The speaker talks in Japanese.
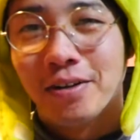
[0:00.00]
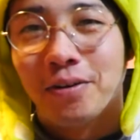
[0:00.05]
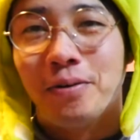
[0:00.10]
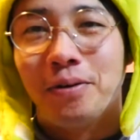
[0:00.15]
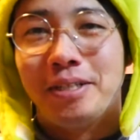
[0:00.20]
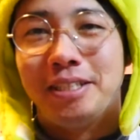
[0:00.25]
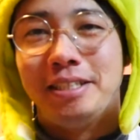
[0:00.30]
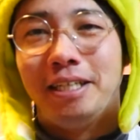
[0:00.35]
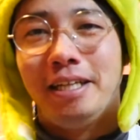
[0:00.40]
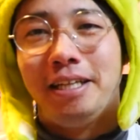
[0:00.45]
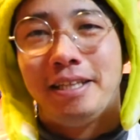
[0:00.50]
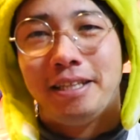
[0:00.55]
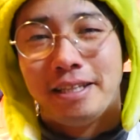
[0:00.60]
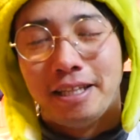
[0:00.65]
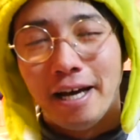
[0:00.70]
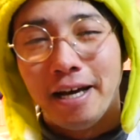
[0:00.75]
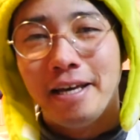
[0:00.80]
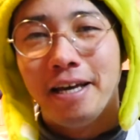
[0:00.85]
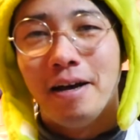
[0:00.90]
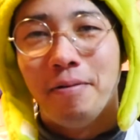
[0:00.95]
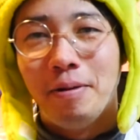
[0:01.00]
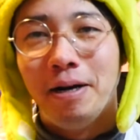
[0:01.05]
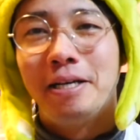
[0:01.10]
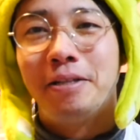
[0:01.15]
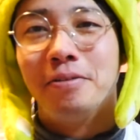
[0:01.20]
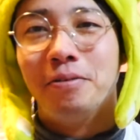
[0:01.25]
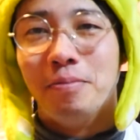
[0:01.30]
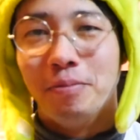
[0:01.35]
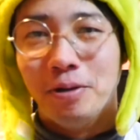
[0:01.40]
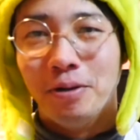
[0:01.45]
これ絶対やば
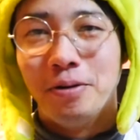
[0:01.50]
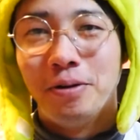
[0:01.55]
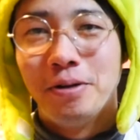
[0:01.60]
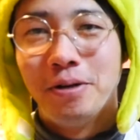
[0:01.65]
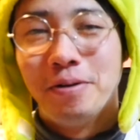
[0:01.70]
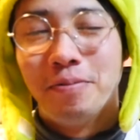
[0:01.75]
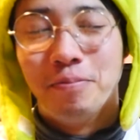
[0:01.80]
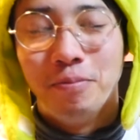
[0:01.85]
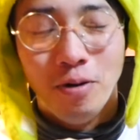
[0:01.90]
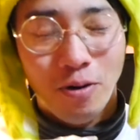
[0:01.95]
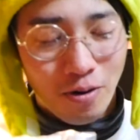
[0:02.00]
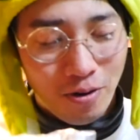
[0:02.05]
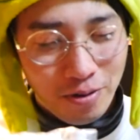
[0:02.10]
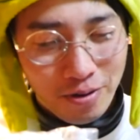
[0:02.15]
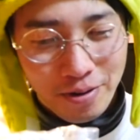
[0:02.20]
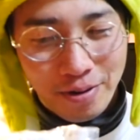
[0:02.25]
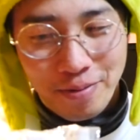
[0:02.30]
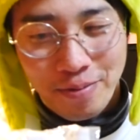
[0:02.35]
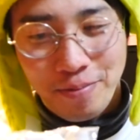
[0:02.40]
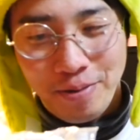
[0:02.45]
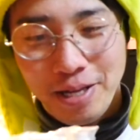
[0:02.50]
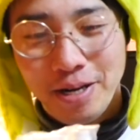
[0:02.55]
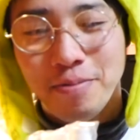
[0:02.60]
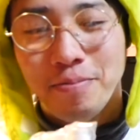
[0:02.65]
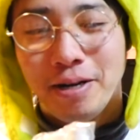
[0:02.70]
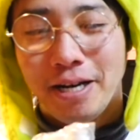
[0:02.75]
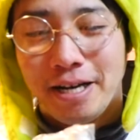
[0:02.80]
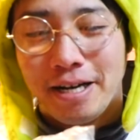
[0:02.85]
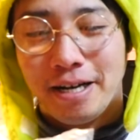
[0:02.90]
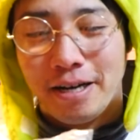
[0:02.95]
いと思うもう見る
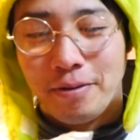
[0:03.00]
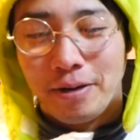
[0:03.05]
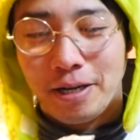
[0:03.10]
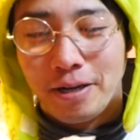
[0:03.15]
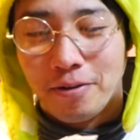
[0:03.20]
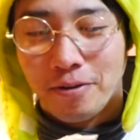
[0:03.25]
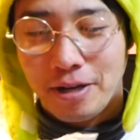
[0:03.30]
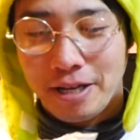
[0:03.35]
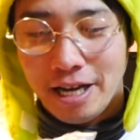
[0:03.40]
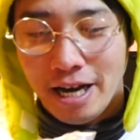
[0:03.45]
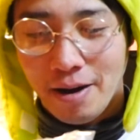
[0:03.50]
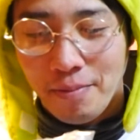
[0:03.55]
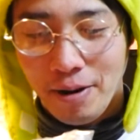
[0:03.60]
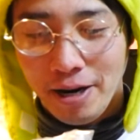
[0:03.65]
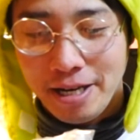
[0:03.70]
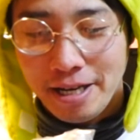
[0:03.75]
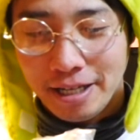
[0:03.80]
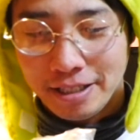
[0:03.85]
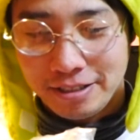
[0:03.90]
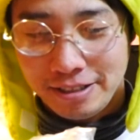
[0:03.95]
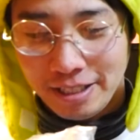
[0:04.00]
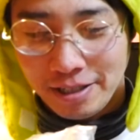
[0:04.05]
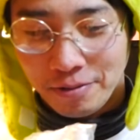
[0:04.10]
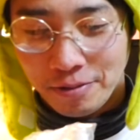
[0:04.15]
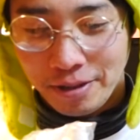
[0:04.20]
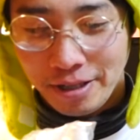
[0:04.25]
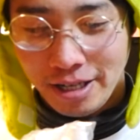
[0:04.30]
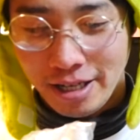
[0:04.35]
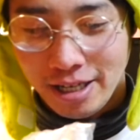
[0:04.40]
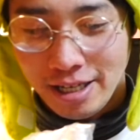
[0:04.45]
前から分かるこれやばいやつや
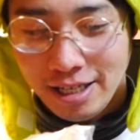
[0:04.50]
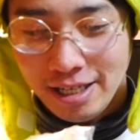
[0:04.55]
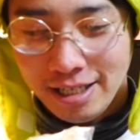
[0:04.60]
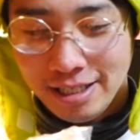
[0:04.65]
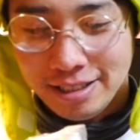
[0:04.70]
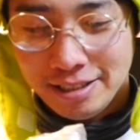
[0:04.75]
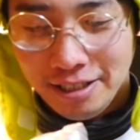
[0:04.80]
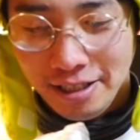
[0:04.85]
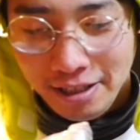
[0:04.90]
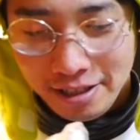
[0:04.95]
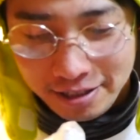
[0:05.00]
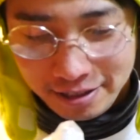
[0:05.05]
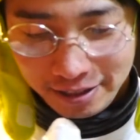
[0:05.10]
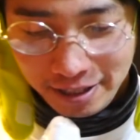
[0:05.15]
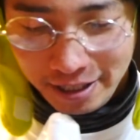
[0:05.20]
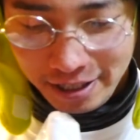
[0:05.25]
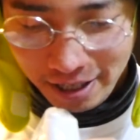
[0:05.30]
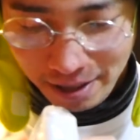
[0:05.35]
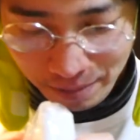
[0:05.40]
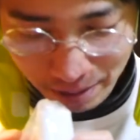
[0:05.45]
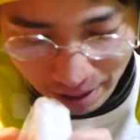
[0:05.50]
これ絶対や